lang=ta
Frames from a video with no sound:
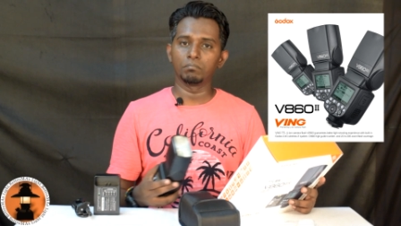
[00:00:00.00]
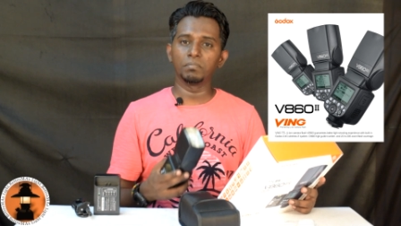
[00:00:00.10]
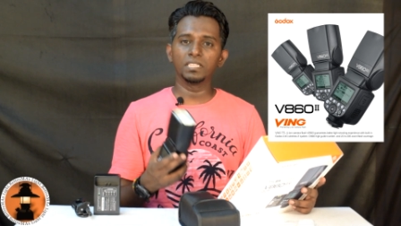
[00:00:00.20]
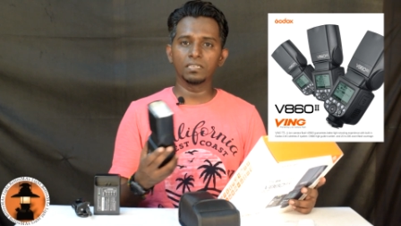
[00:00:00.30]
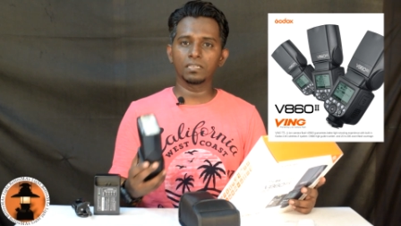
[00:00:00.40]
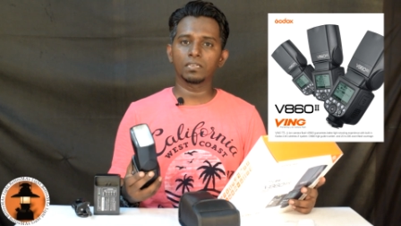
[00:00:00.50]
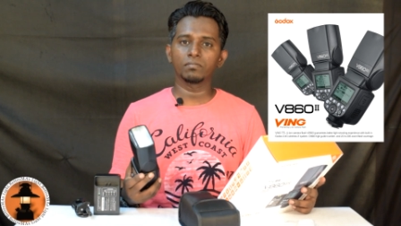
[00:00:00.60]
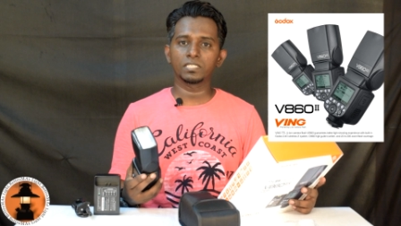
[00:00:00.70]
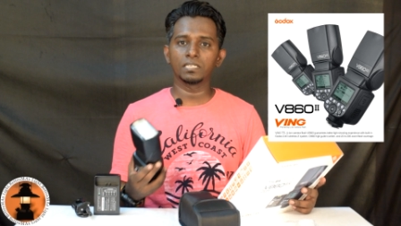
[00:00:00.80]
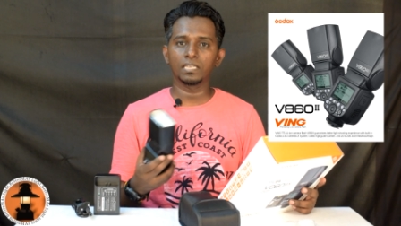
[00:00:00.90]
மீதி ட்ரிகர்
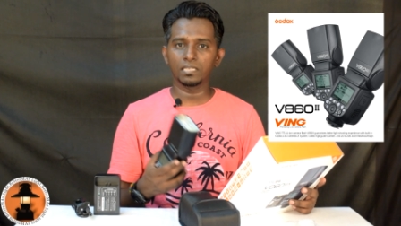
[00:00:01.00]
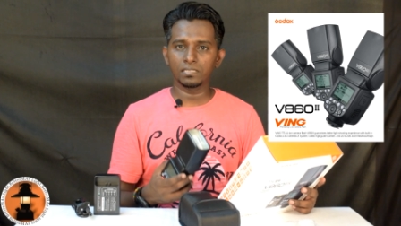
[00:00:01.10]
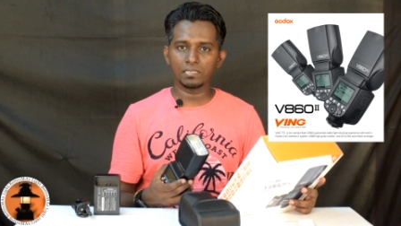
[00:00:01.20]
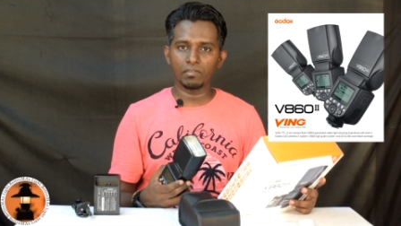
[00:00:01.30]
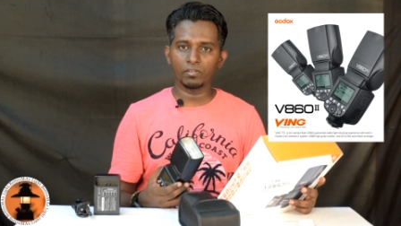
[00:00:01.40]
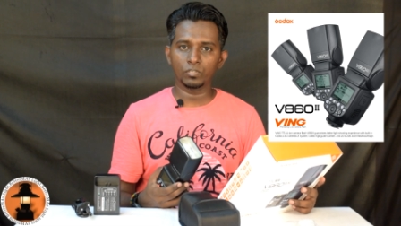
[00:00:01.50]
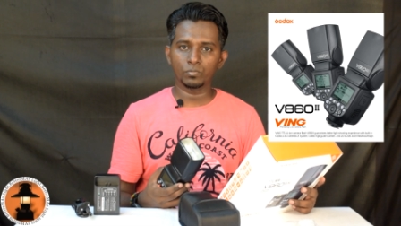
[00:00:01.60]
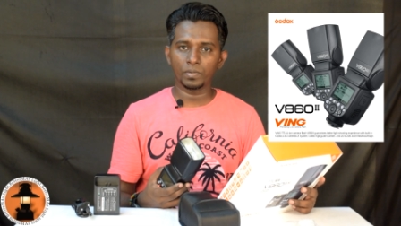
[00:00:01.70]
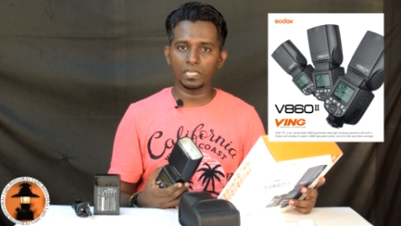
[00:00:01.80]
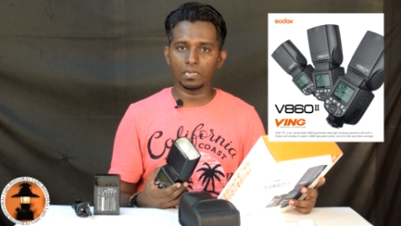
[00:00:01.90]
வச்சு நீங்கள் இதை ஸ்லேவாக
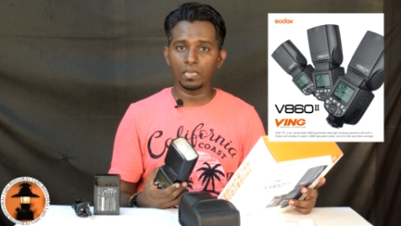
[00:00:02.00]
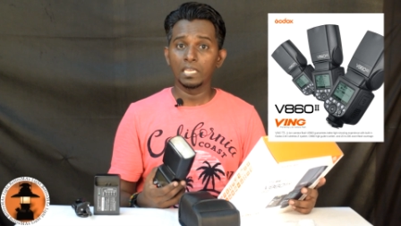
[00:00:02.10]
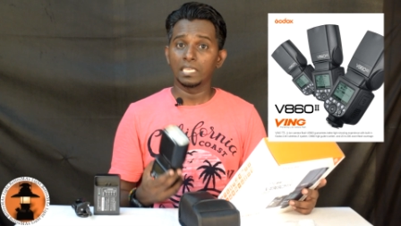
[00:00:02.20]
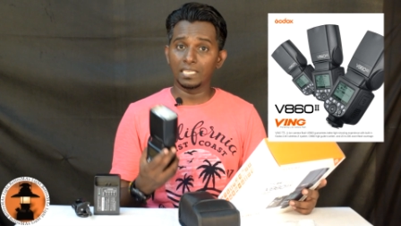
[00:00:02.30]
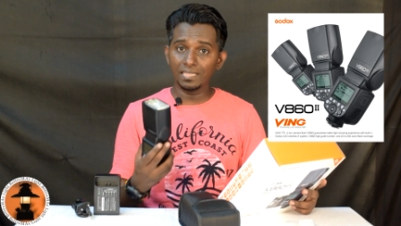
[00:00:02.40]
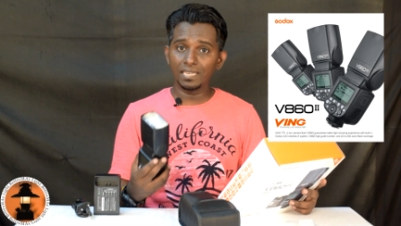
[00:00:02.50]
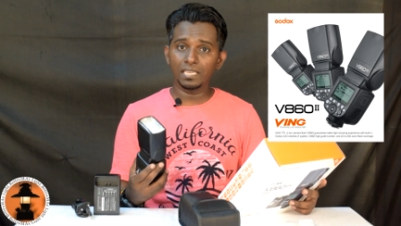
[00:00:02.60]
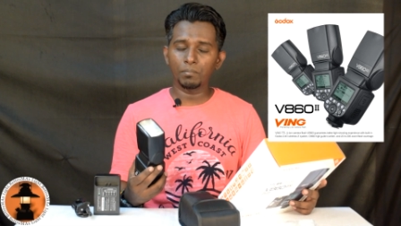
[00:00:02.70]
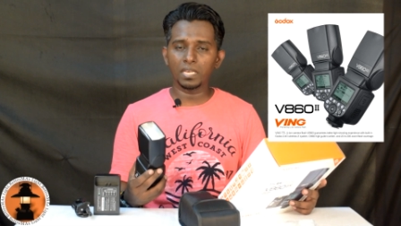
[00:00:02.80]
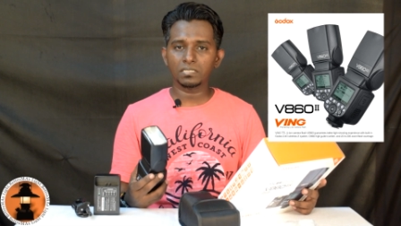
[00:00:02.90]
யூஸ் பண்ணிக்கலாம் இதை
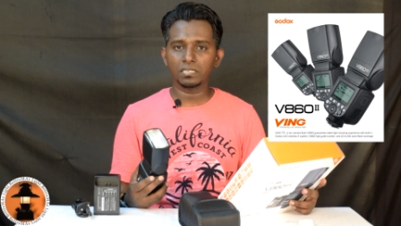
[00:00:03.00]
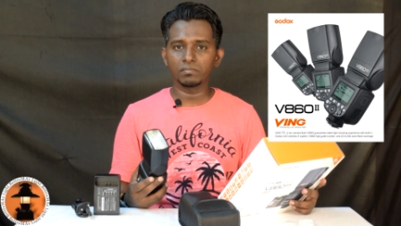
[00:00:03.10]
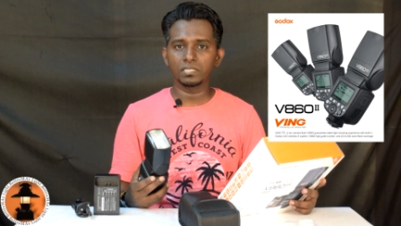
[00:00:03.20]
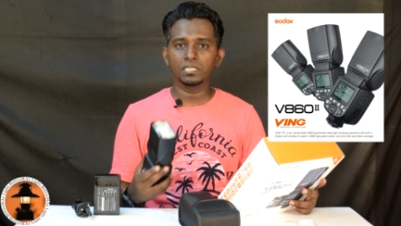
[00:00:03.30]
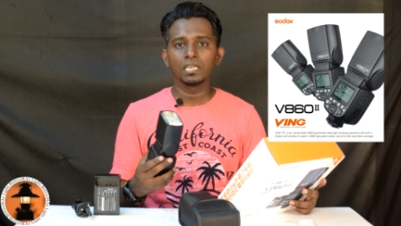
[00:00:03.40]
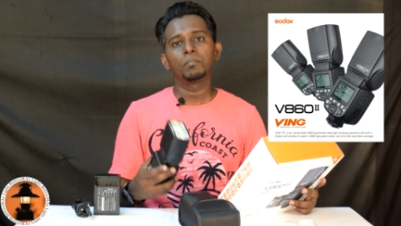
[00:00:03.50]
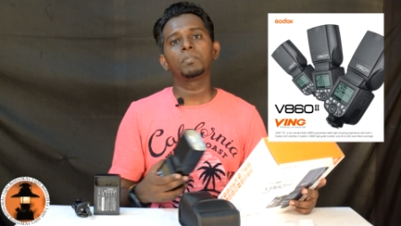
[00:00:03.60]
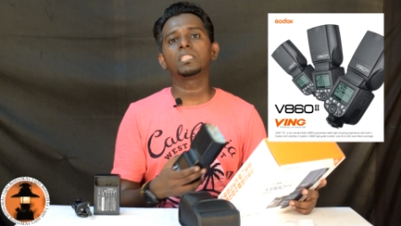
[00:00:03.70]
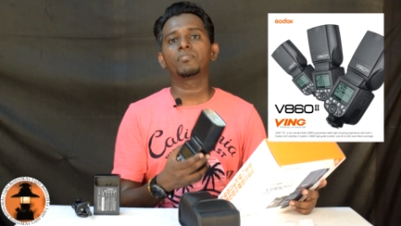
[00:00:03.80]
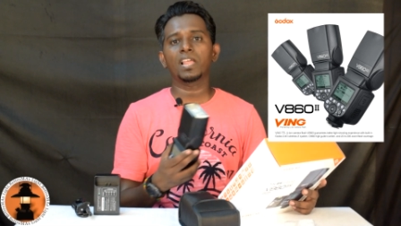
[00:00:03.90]
நீங்கள் மாஸ்டராக வச்சு
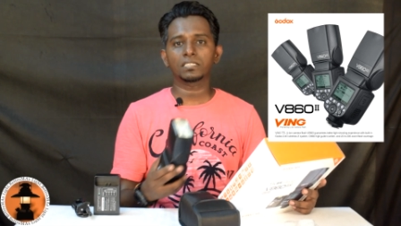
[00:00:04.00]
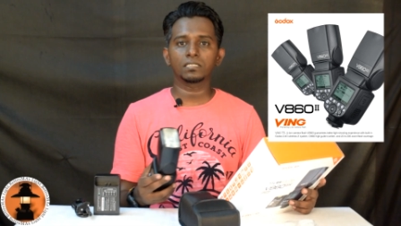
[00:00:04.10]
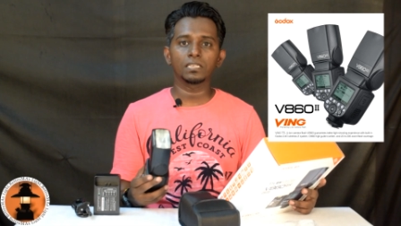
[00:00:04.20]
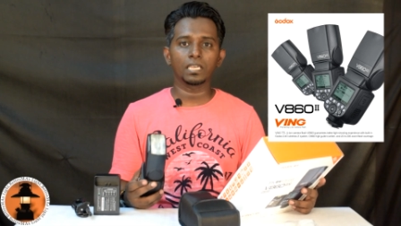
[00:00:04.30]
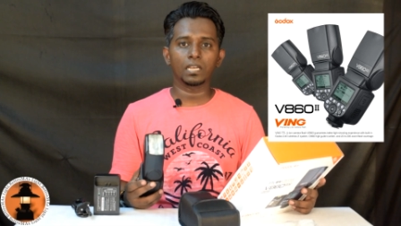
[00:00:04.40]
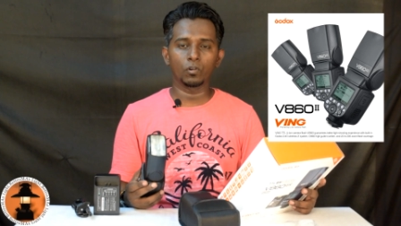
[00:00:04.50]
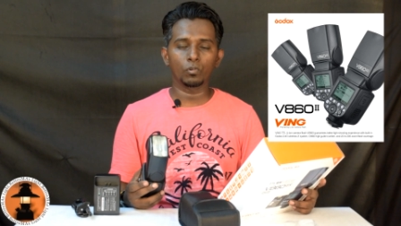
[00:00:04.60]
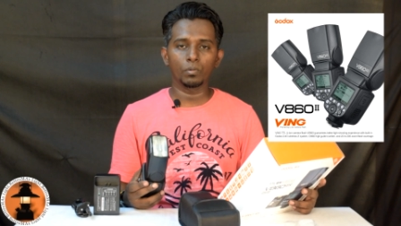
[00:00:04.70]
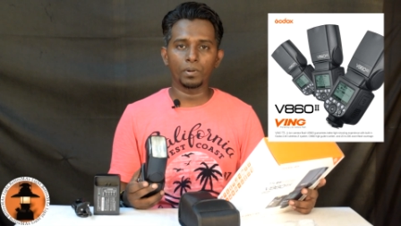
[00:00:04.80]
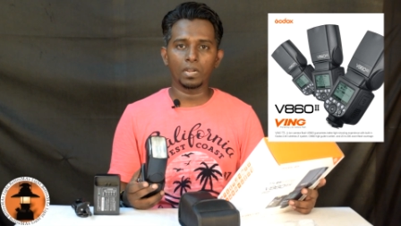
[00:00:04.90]
மீதி ஃப்ளாஷஸ் நீங்கள்
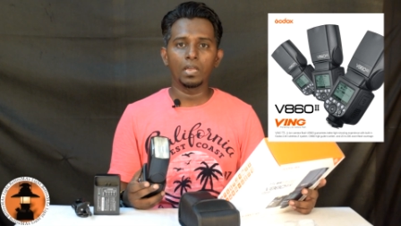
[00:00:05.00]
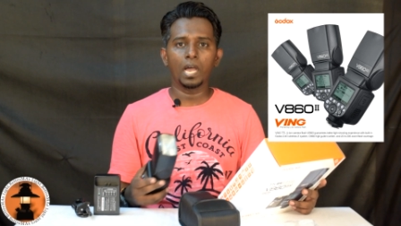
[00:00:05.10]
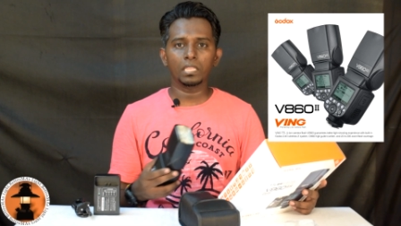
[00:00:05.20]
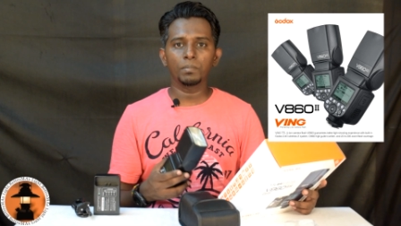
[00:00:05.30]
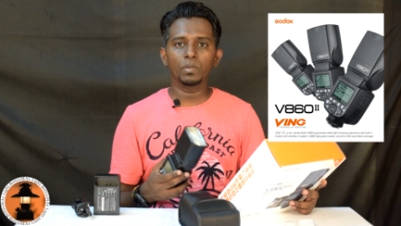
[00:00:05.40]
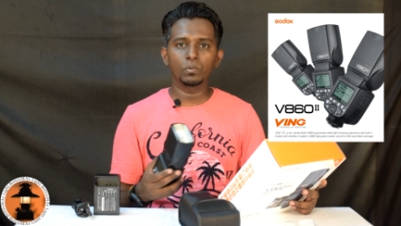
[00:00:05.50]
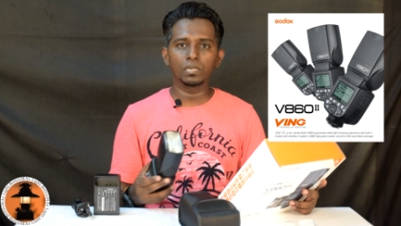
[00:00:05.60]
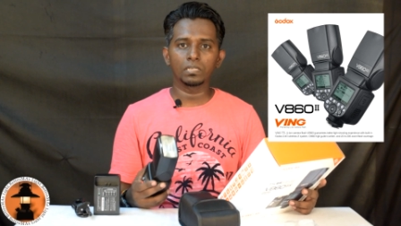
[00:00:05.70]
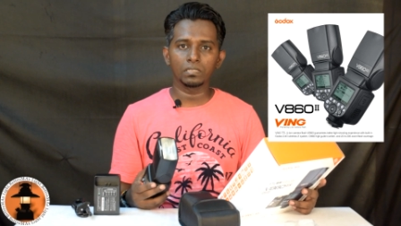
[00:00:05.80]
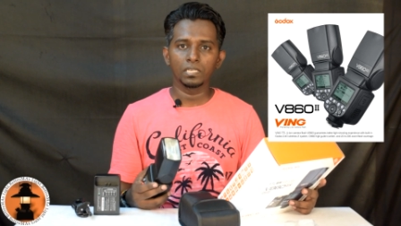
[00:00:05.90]
கண்ட்ரோல் பண்ணலாம் அது மாதிரி
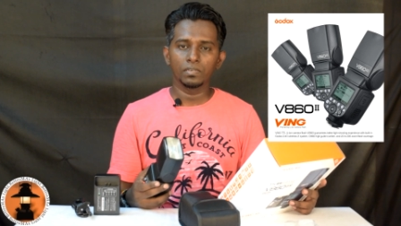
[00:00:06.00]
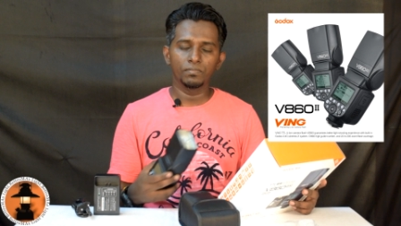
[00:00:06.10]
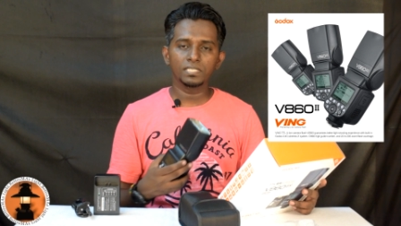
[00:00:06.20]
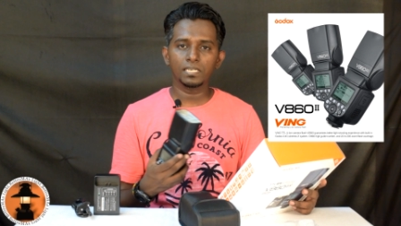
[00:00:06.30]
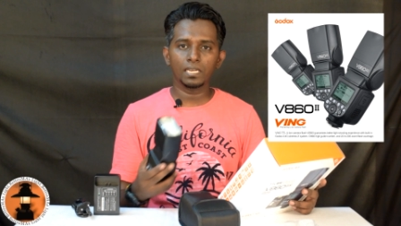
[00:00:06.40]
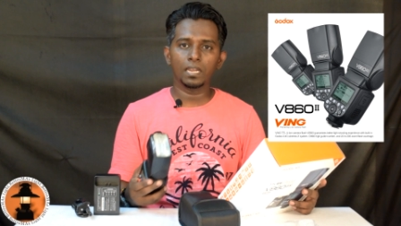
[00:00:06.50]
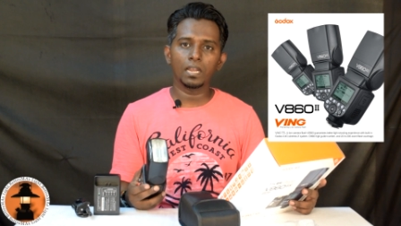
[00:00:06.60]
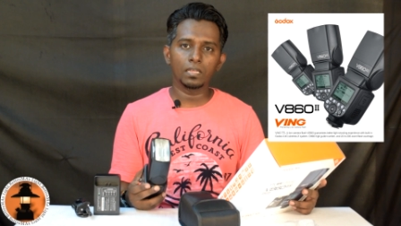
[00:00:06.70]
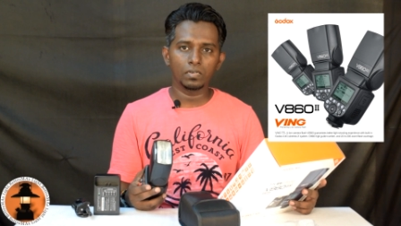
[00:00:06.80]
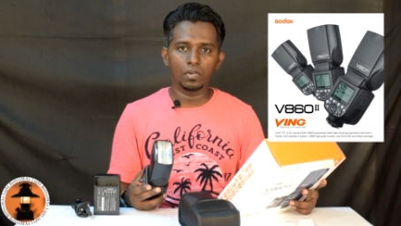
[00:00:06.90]
உங்களுக்கு
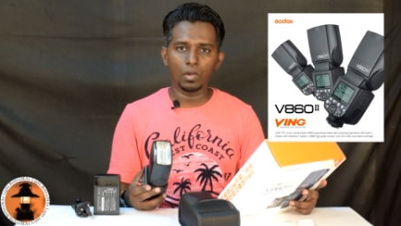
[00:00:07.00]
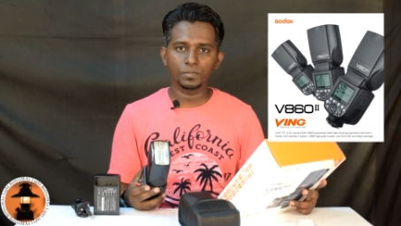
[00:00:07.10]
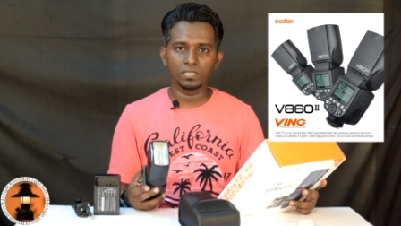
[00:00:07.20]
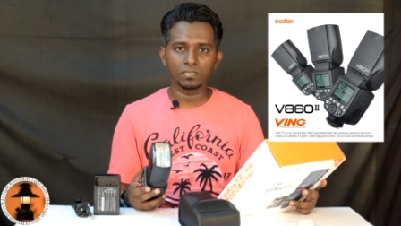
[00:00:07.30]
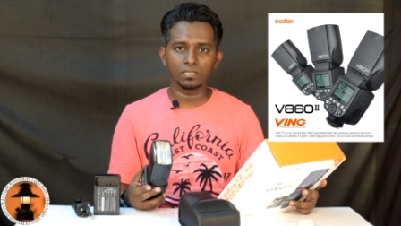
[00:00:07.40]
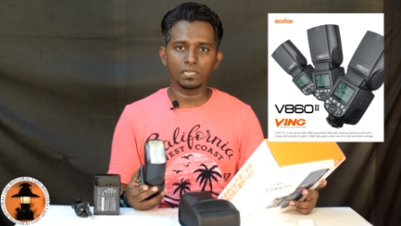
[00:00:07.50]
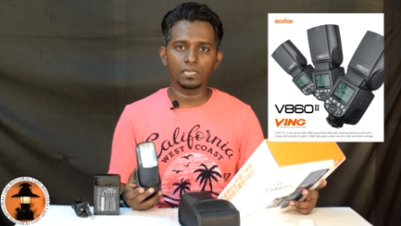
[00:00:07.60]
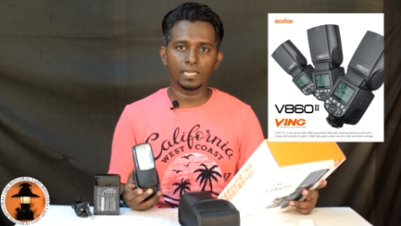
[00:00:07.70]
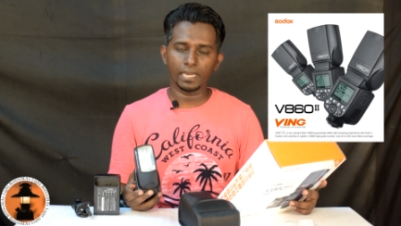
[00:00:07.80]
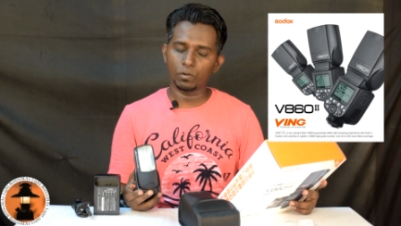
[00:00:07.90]
வெர்சடைலான ஆப்ஷன்ஸ் இதில்
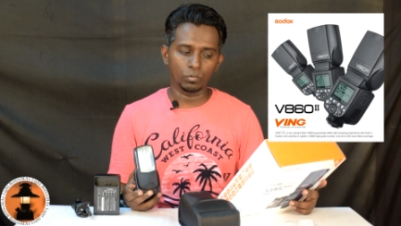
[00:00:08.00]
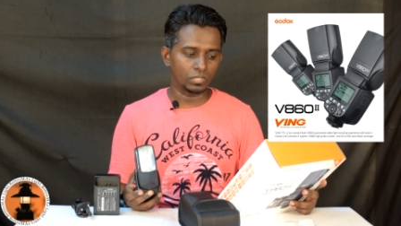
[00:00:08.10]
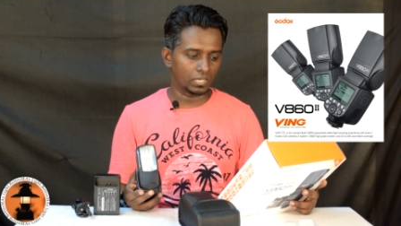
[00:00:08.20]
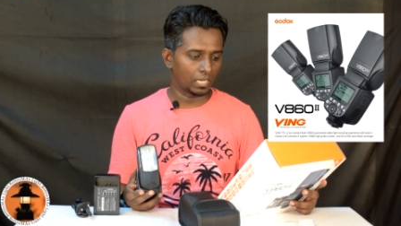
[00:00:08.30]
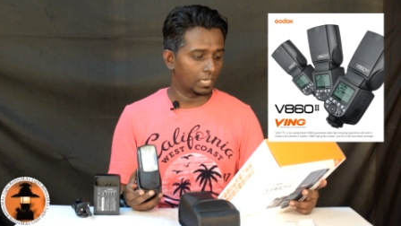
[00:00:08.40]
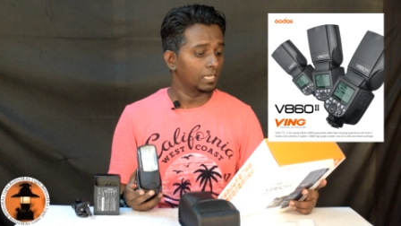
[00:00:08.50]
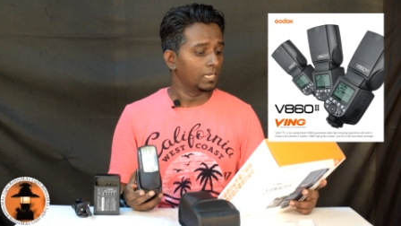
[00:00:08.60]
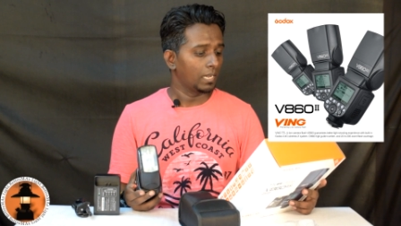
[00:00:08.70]
நிறையா கொடுத்துருக்காங்க